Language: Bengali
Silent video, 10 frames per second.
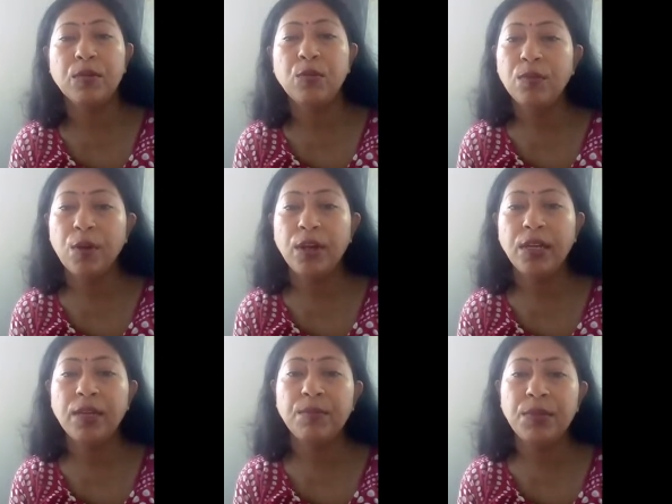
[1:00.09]
ঘুম
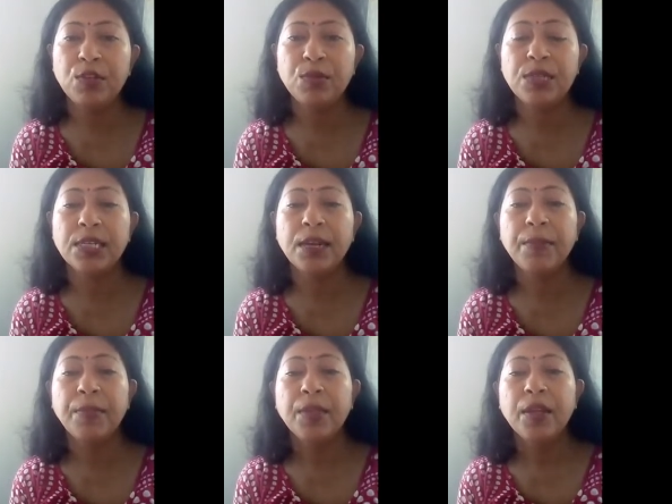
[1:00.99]
হয়নি এমনি
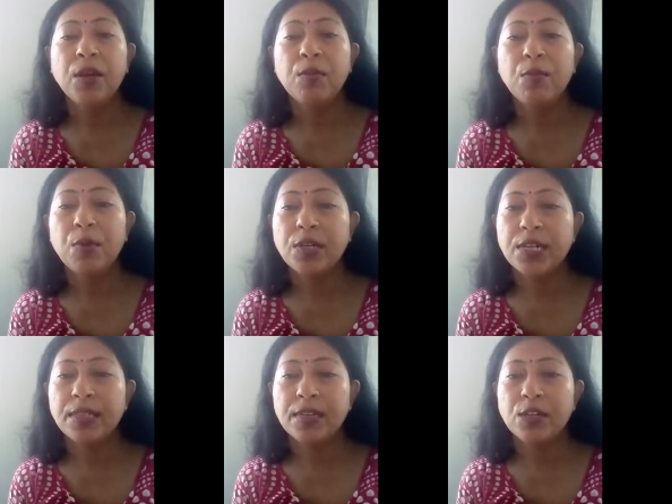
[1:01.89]
শুয়েছিলাম পৌনে
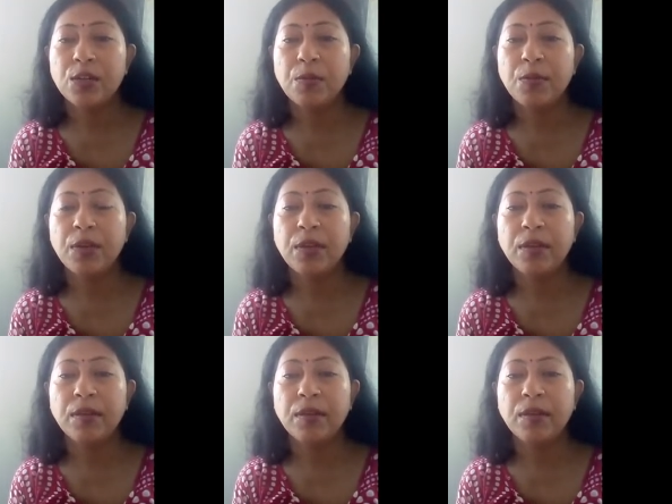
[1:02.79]
সাতটার সময়